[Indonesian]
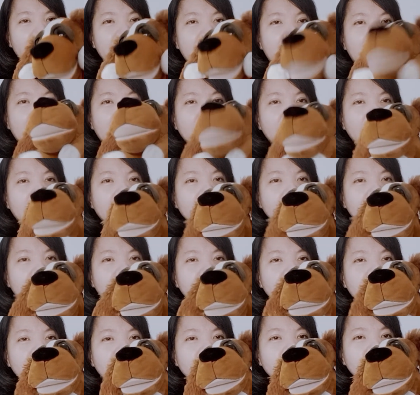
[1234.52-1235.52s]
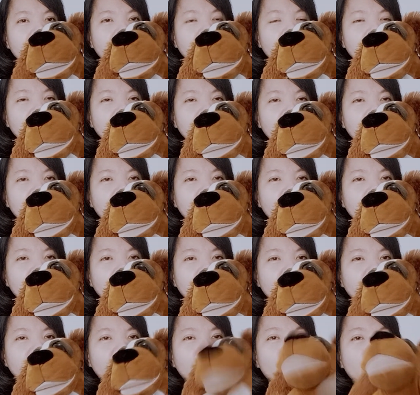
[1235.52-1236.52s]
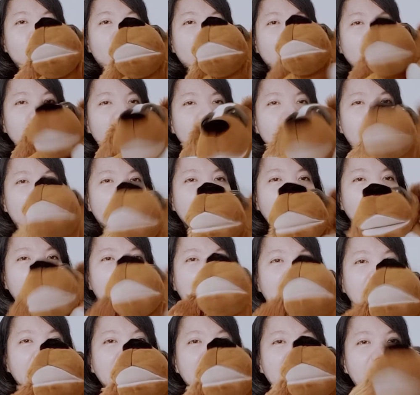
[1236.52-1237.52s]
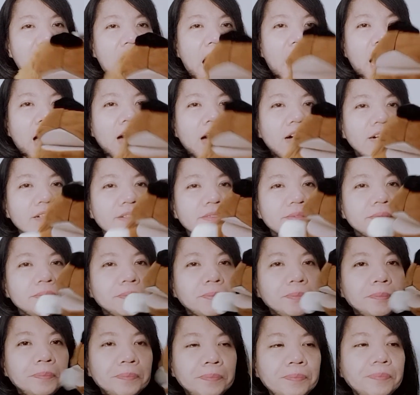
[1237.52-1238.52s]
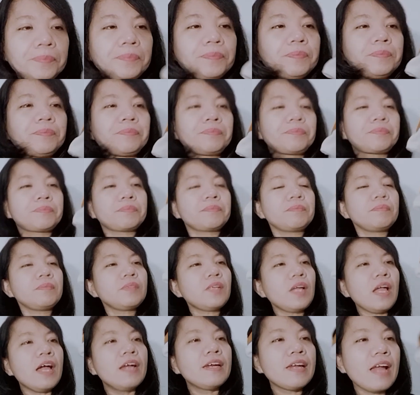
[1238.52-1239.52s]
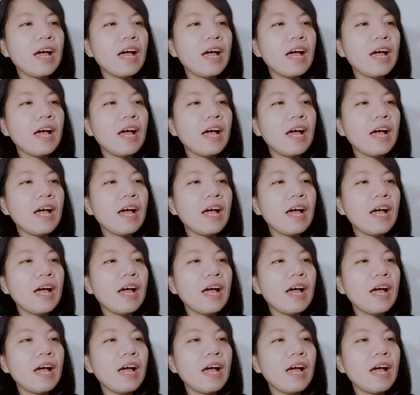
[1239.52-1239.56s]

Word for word: akan uh, berubah lebih baik lagi kak hmm. nah